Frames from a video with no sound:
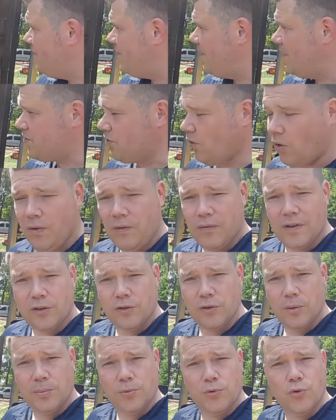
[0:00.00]
Flashover
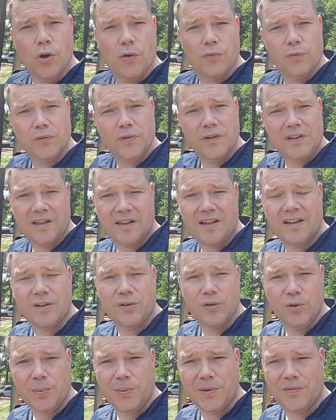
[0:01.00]
wird geübt, Türöffnung wird hier
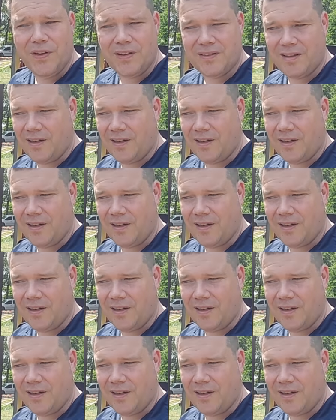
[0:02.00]
drin geübt,